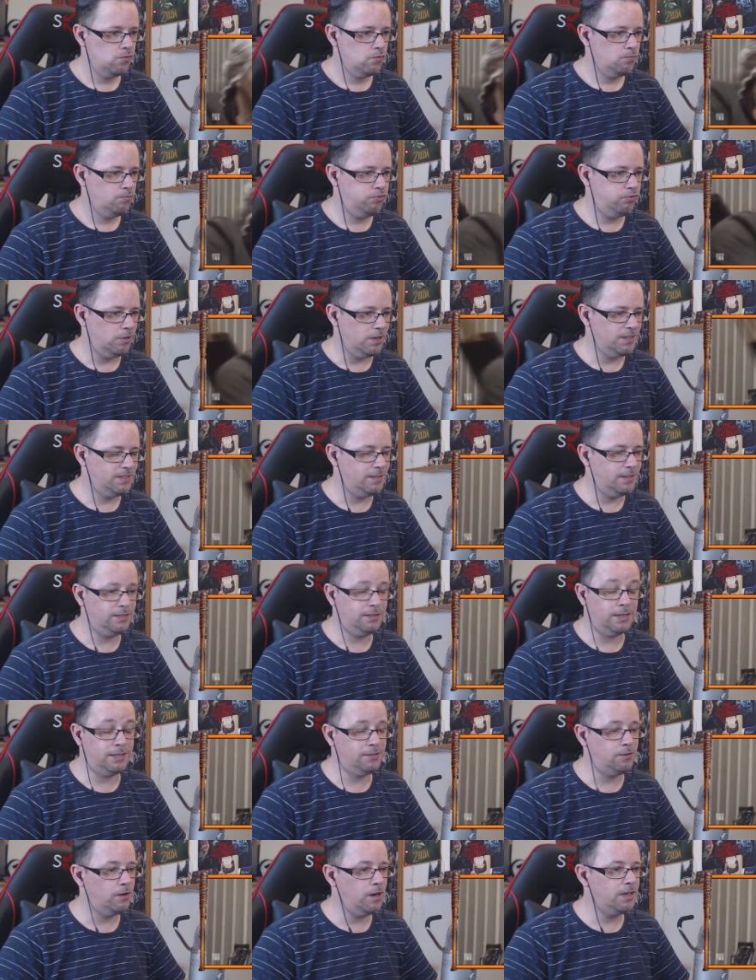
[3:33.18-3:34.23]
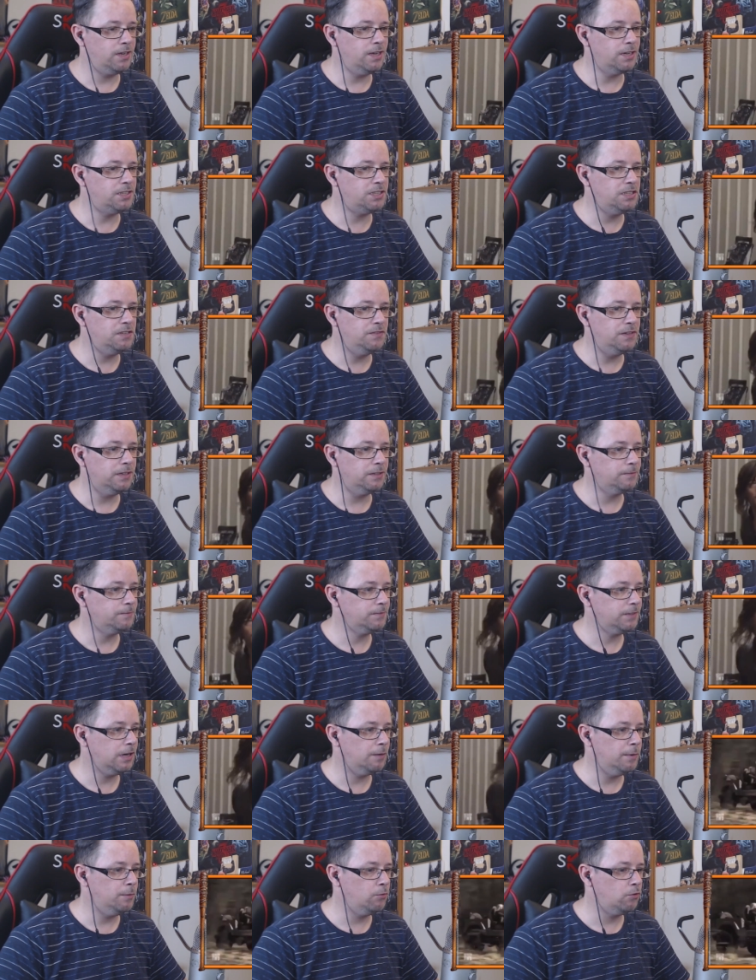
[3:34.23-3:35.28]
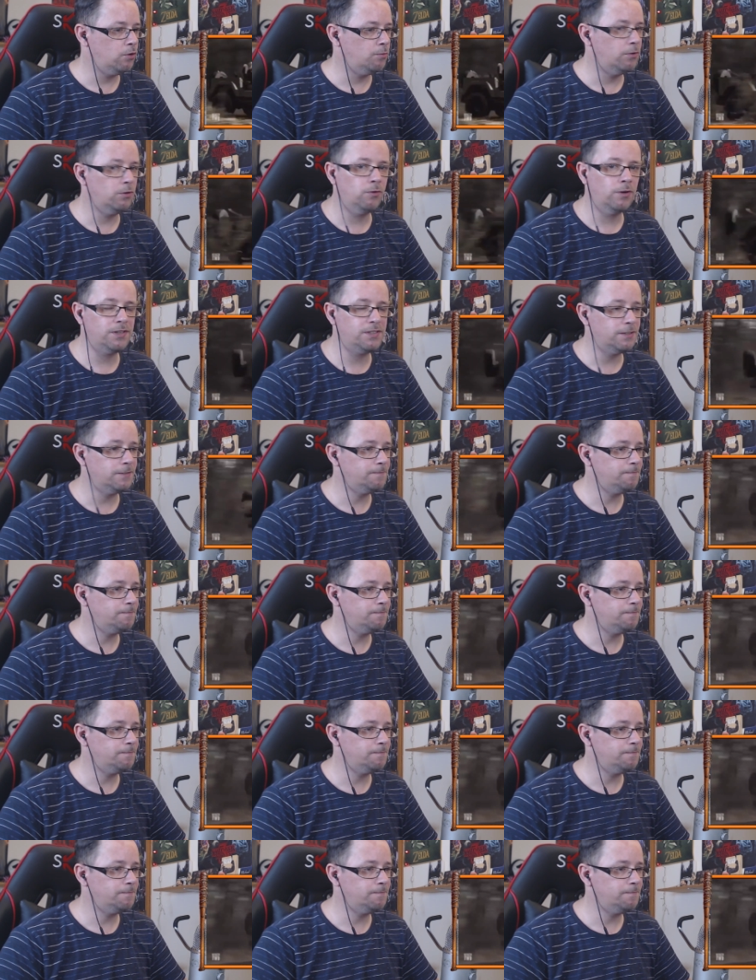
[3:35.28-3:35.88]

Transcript: Pouah, ça, ça, sent la guerre civile, hein, quand même, au Commonwealth.